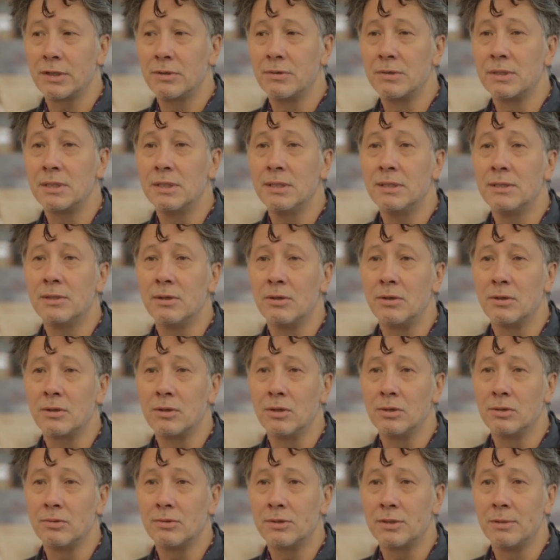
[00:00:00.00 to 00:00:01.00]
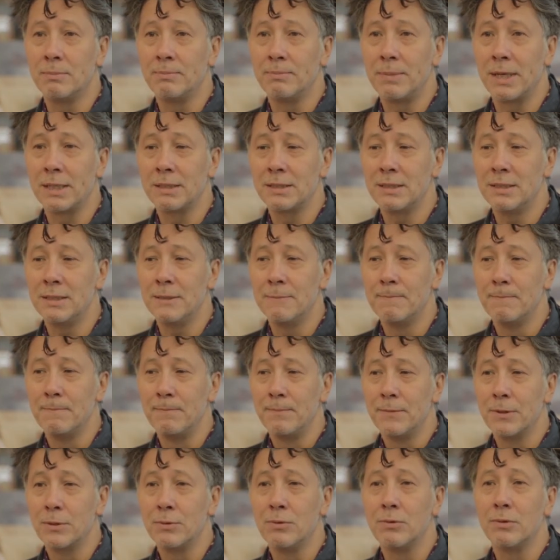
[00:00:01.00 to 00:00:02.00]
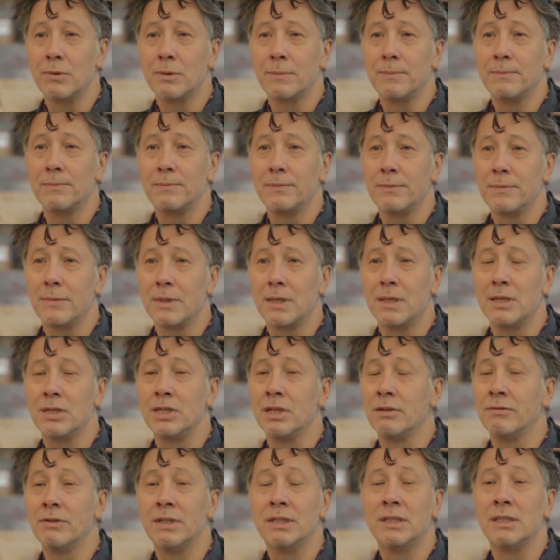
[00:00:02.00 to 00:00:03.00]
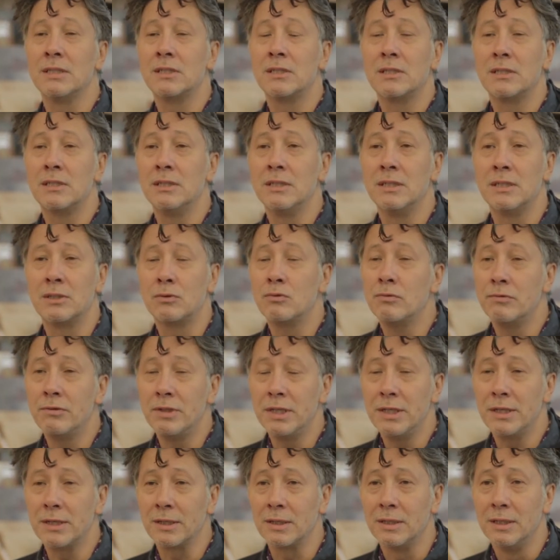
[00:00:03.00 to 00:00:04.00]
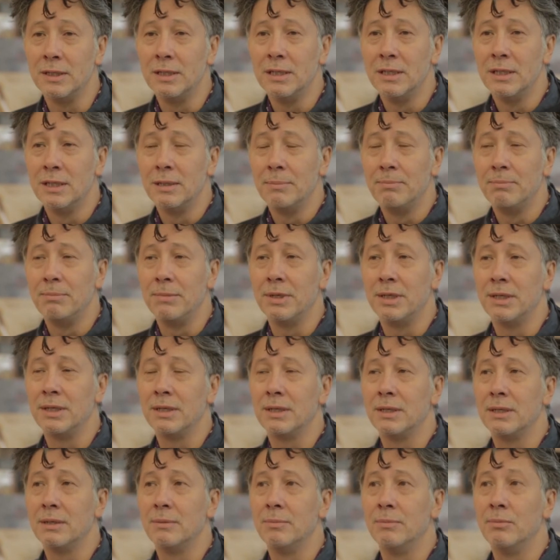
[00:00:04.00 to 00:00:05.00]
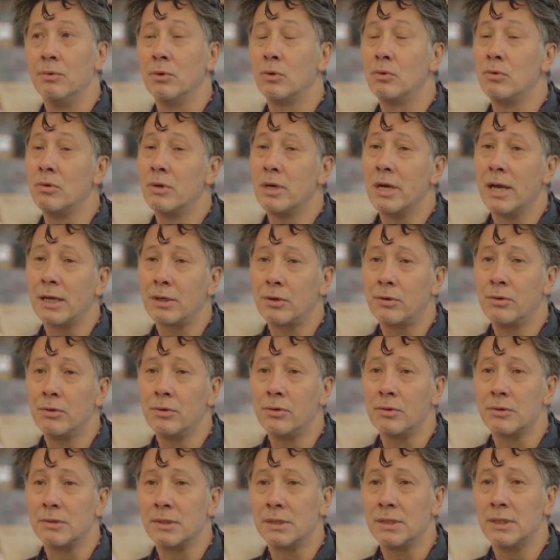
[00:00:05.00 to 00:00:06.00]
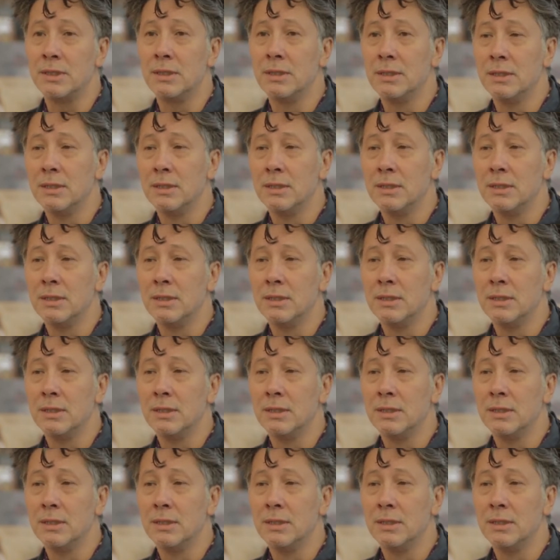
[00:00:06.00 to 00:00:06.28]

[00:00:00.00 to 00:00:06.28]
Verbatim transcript: que six ans quand nous sommes partis. Donc j'avais des, souvenirs, mais beaucoup de lacunes aussi.